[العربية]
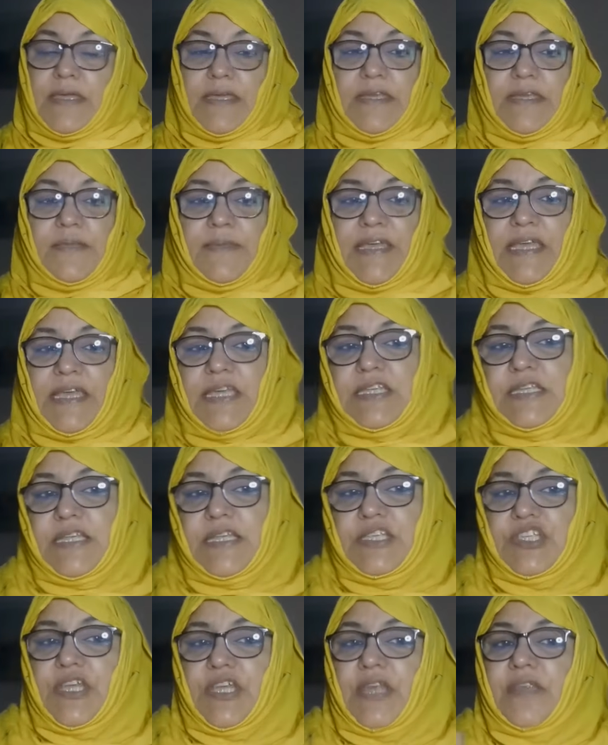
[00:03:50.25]
يعني ما كاينش
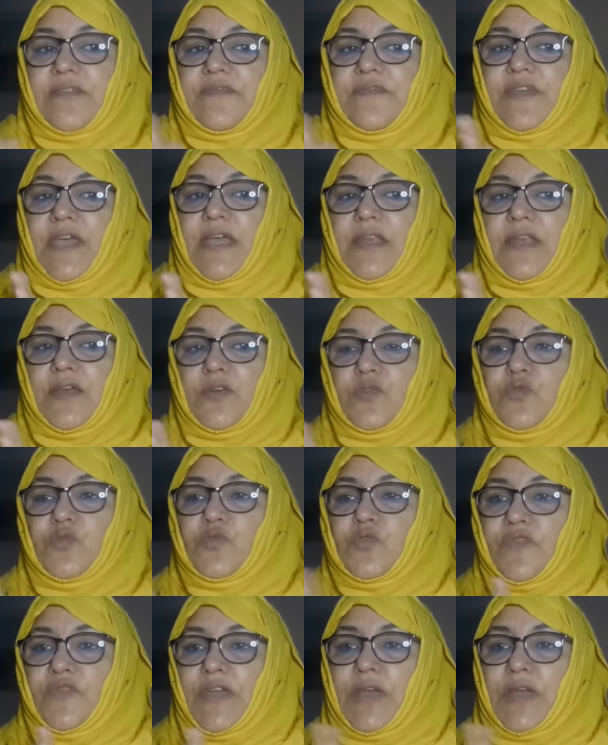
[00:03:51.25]
لهاد الجهه اللي فيها لا
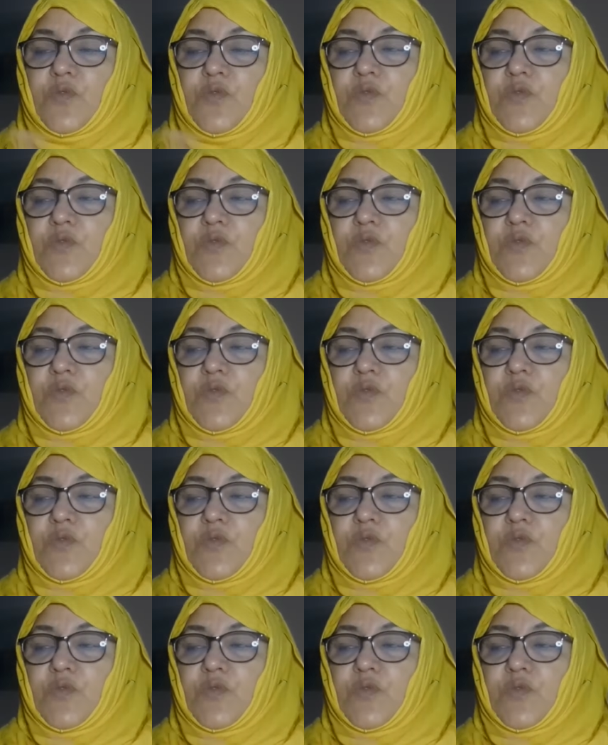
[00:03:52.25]
كور فيها